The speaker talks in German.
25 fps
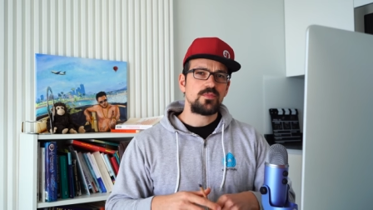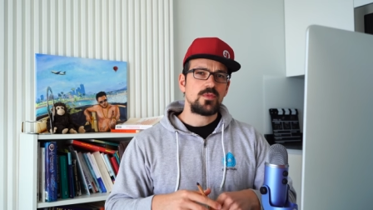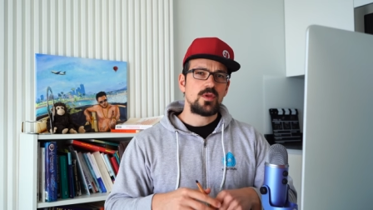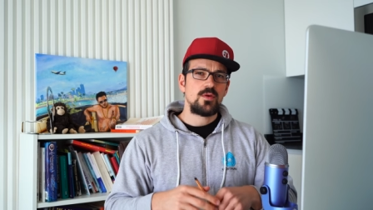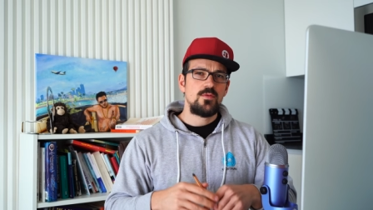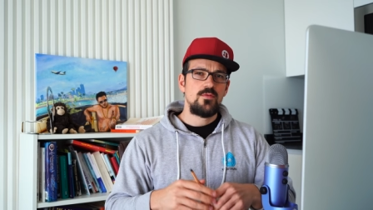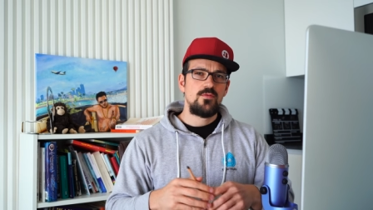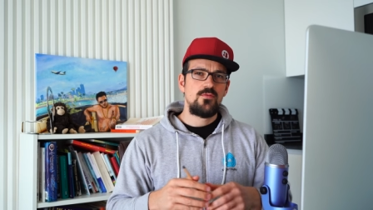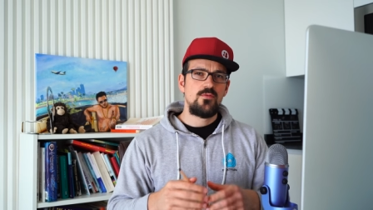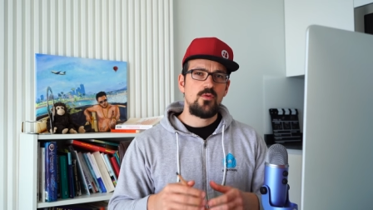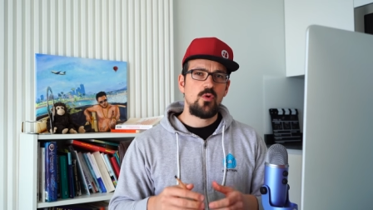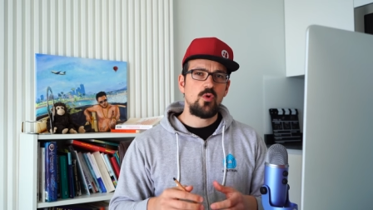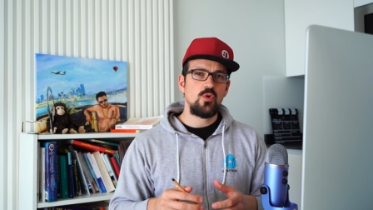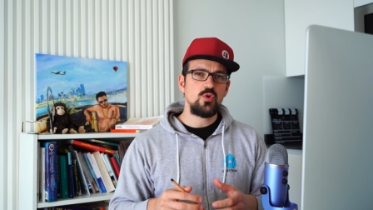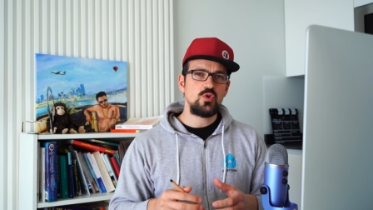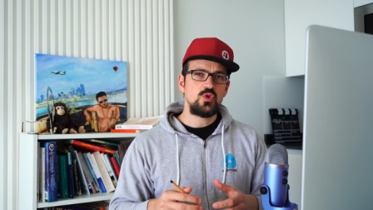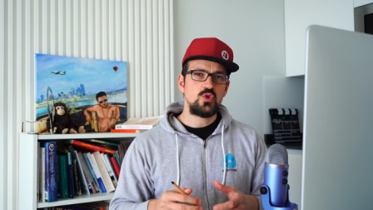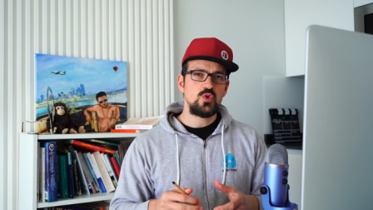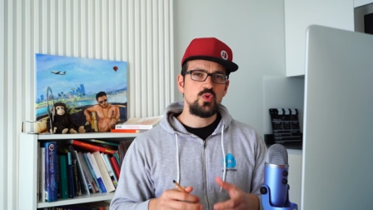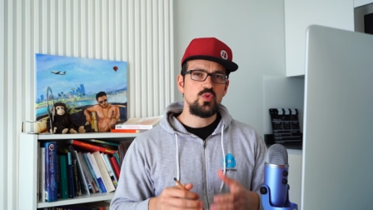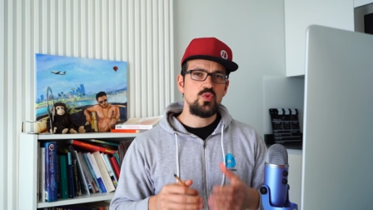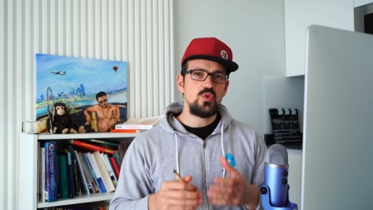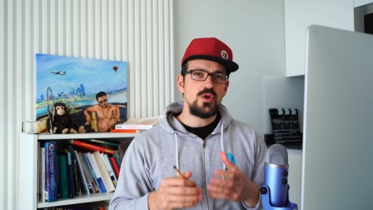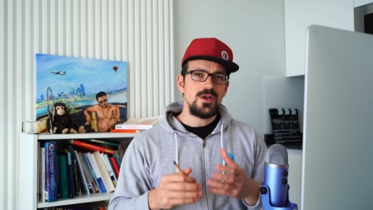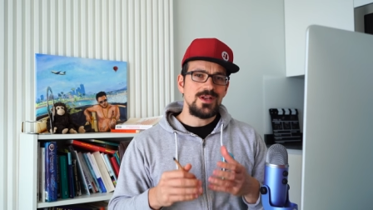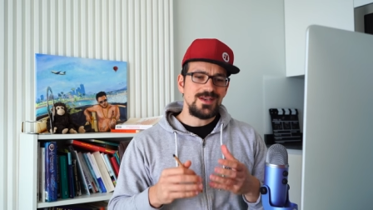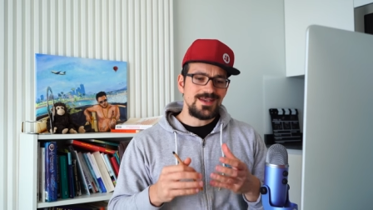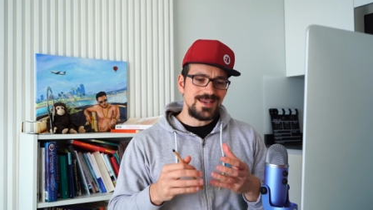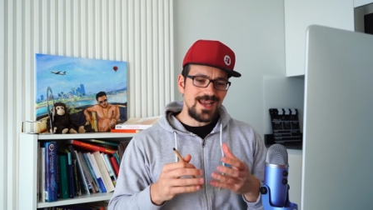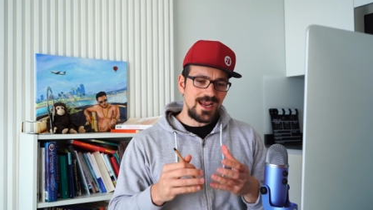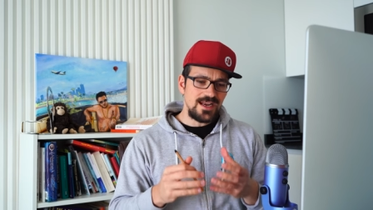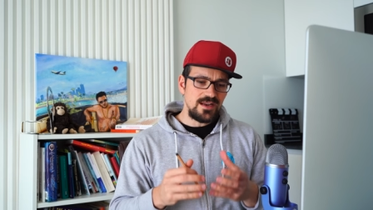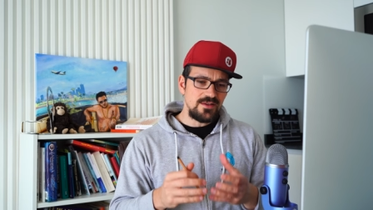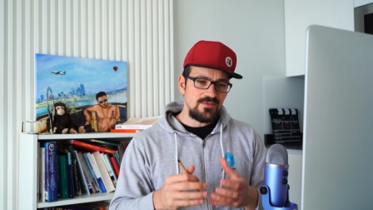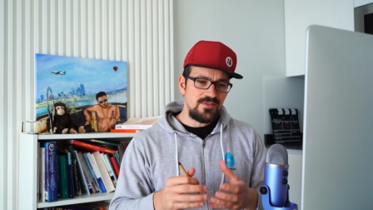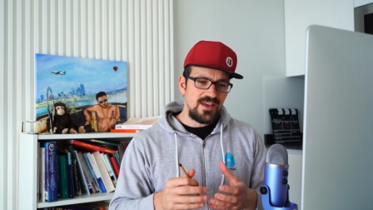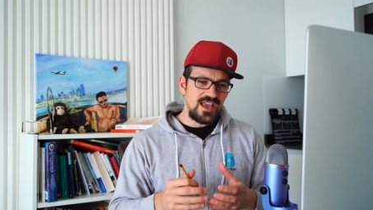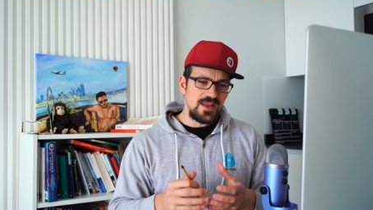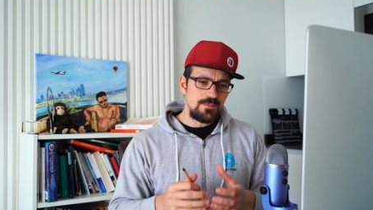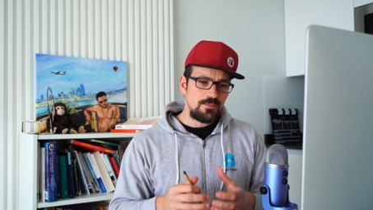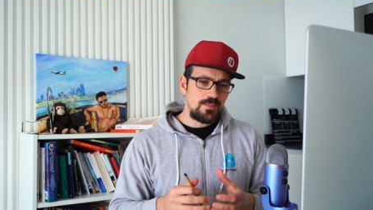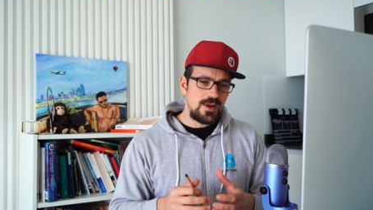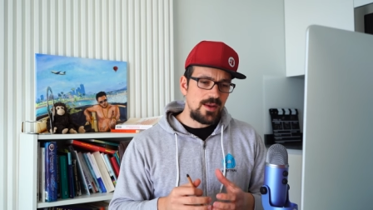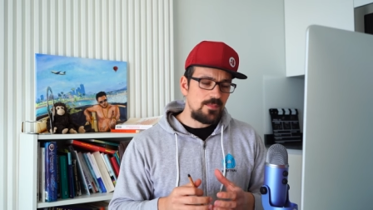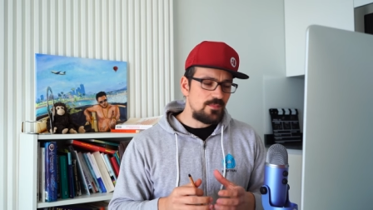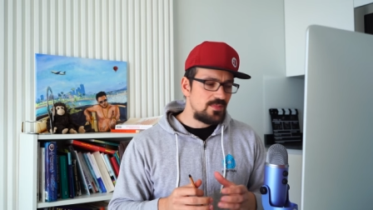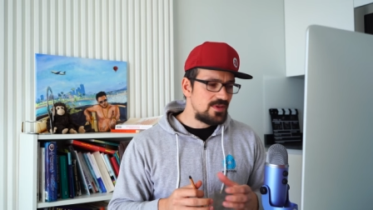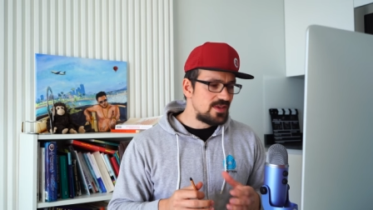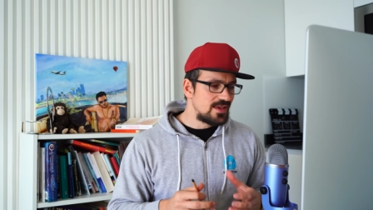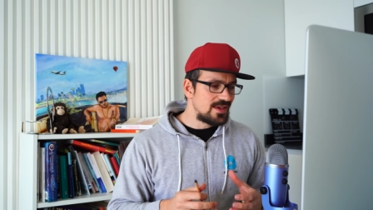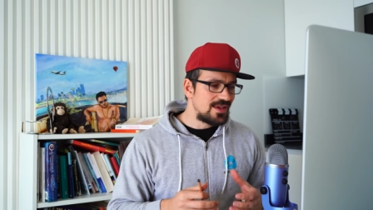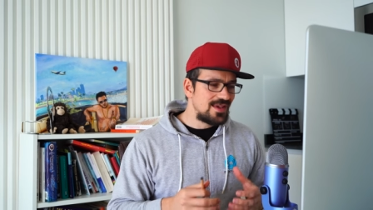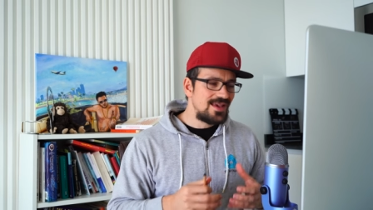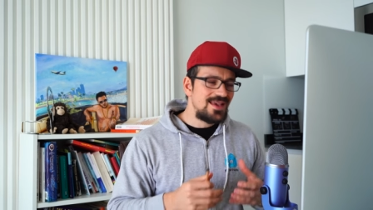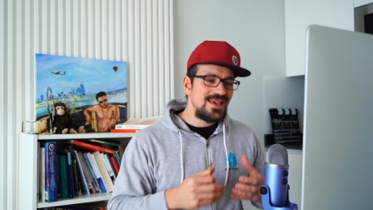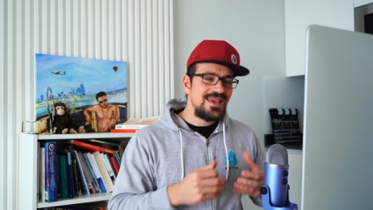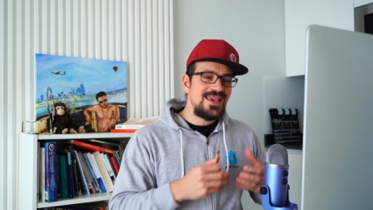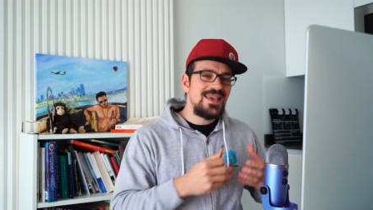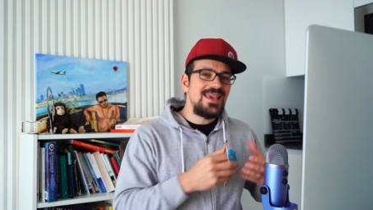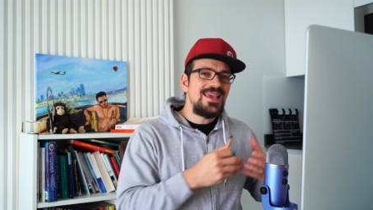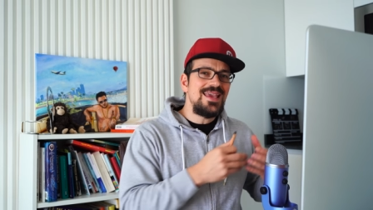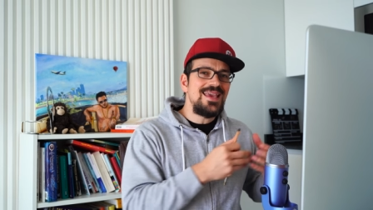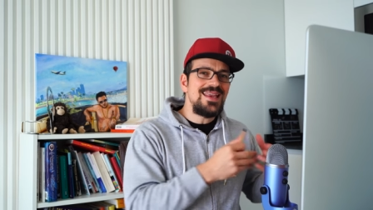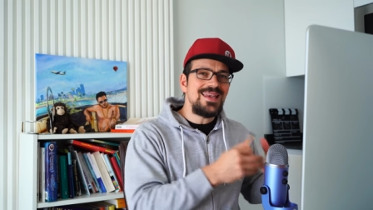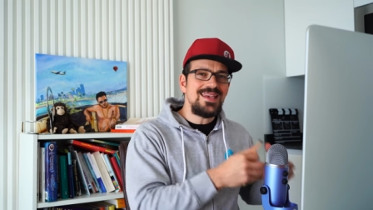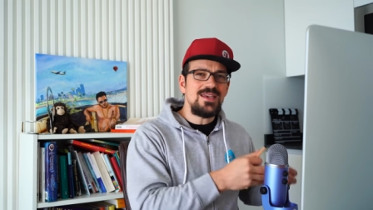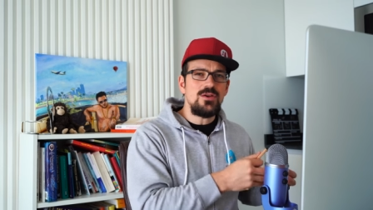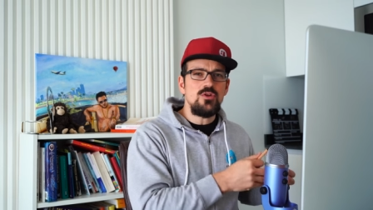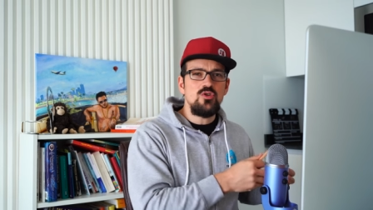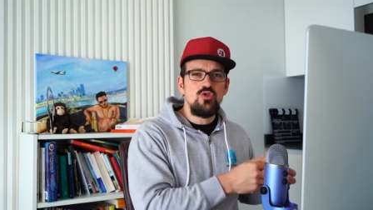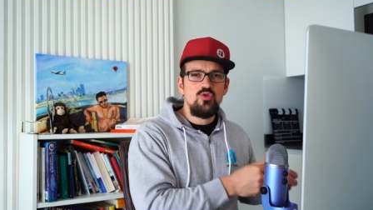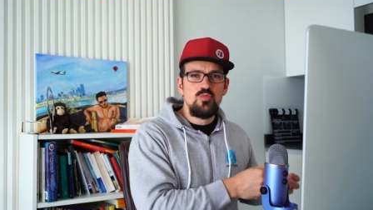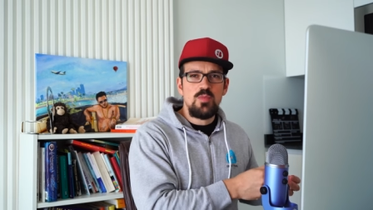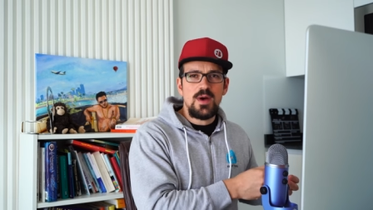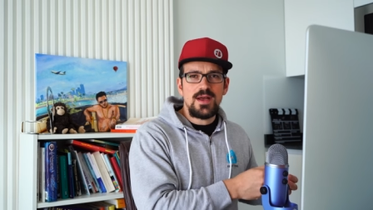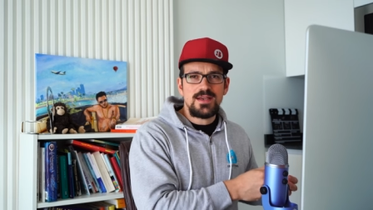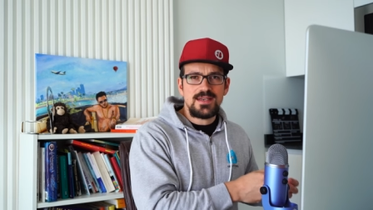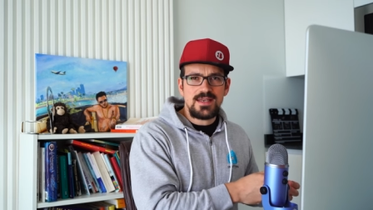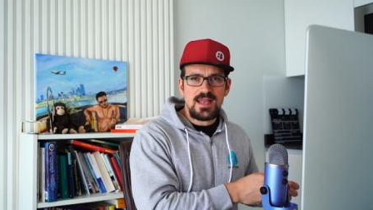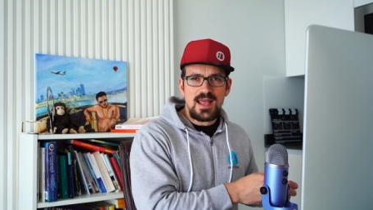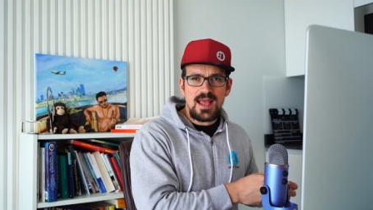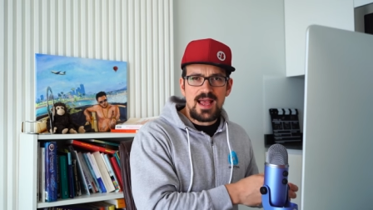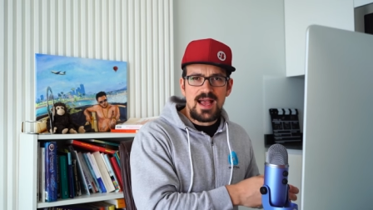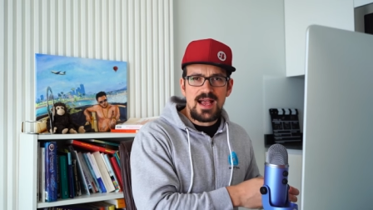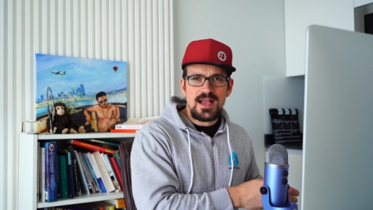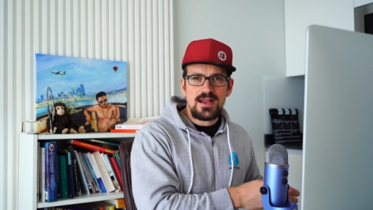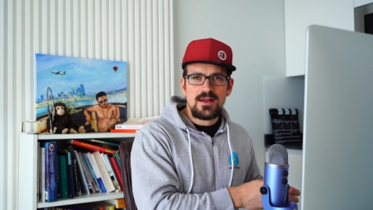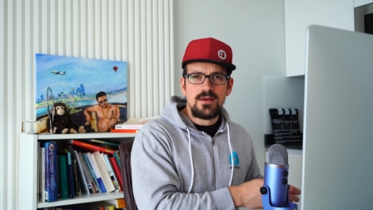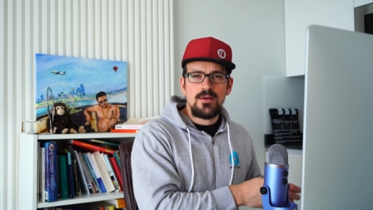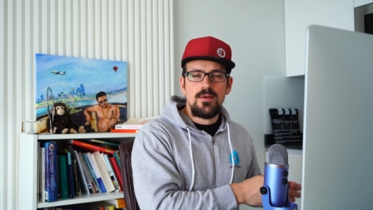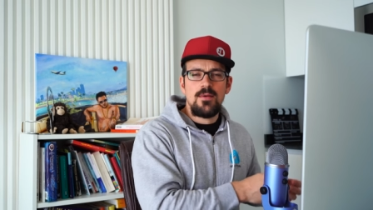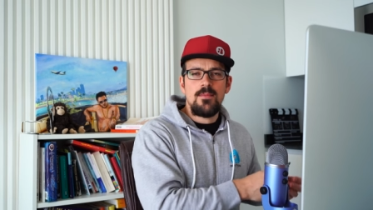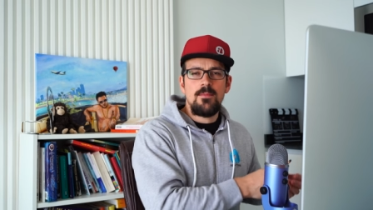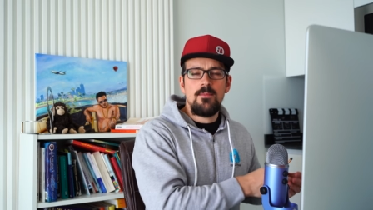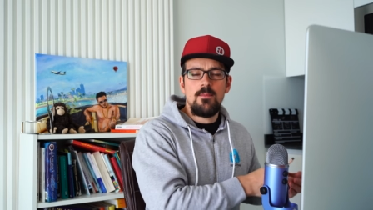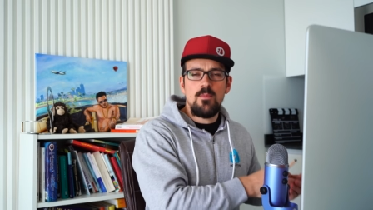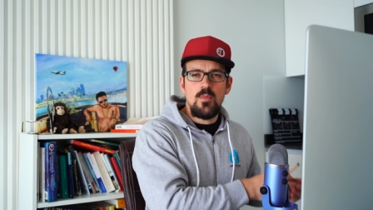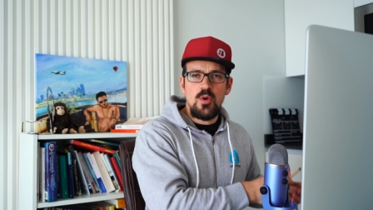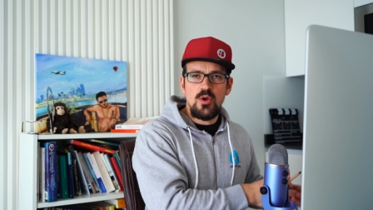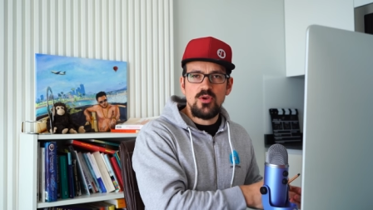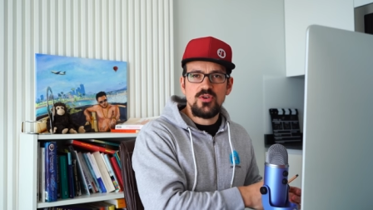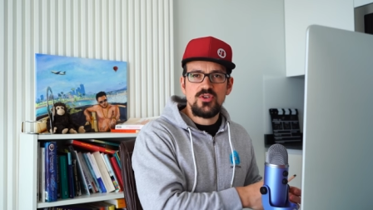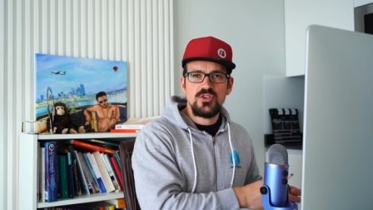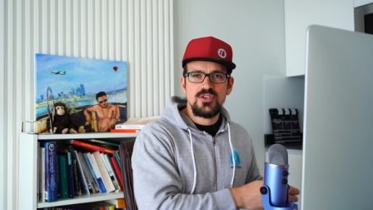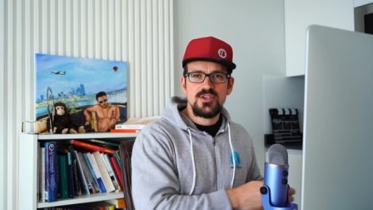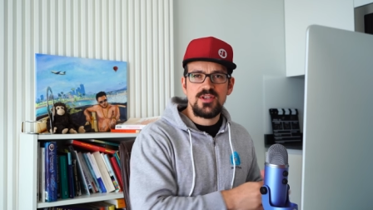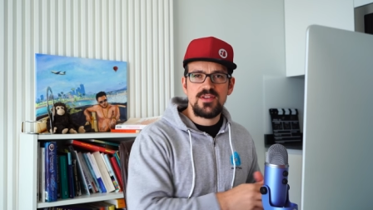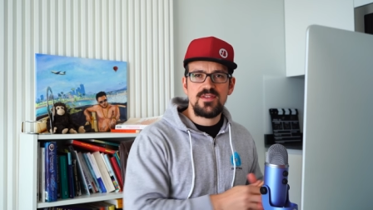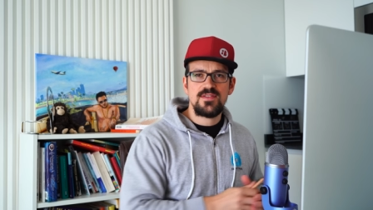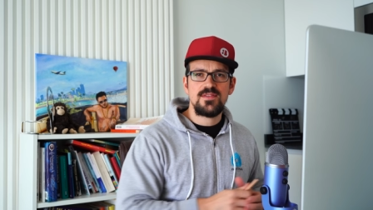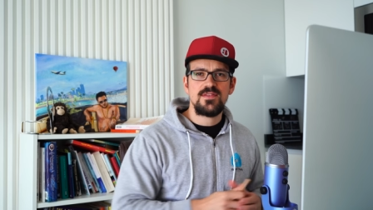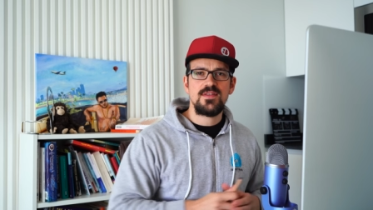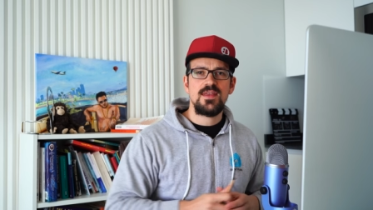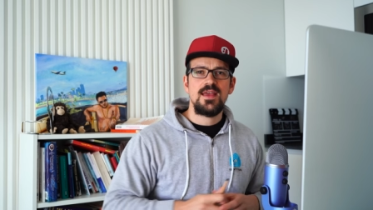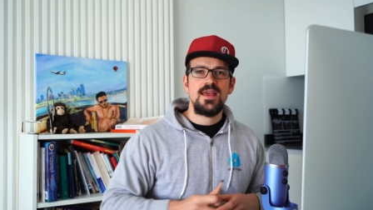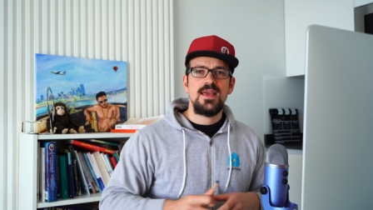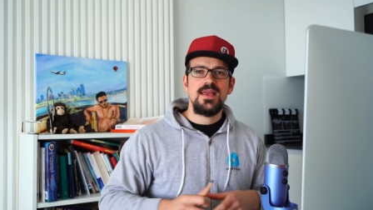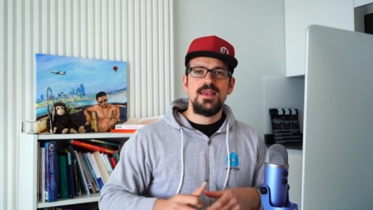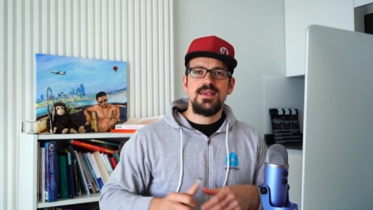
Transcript: wo du deine Wertpapiere hin übertragen möchtest,